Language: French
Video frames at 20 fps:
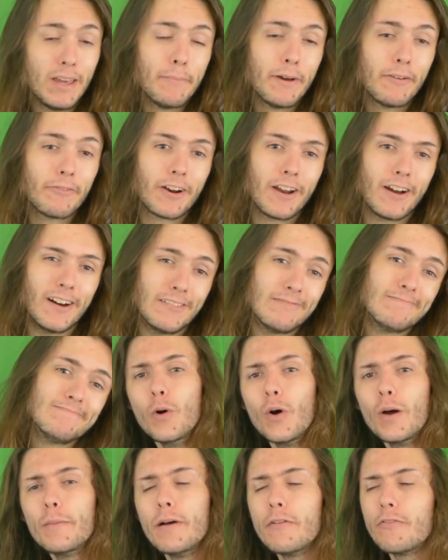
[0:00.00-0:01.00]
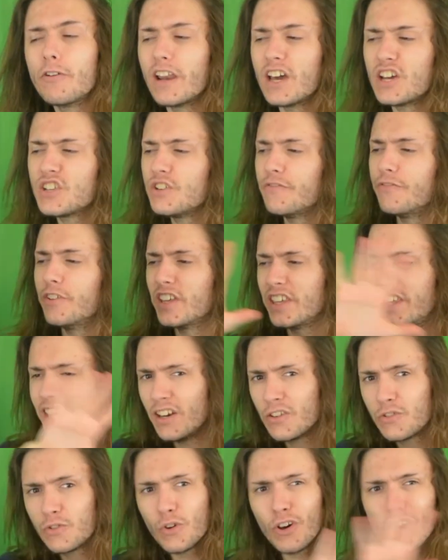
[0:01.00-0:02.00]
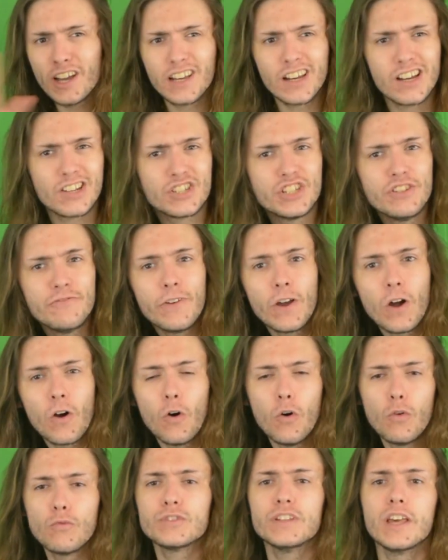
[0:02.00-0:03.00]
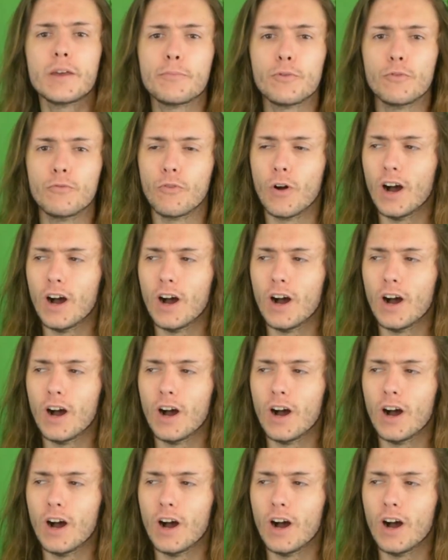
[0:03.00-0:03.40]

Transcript: Et eh bah ben voilà. Bon et eh bah ben voilà, j'ai fait quelques réglages différents, vous avez pu le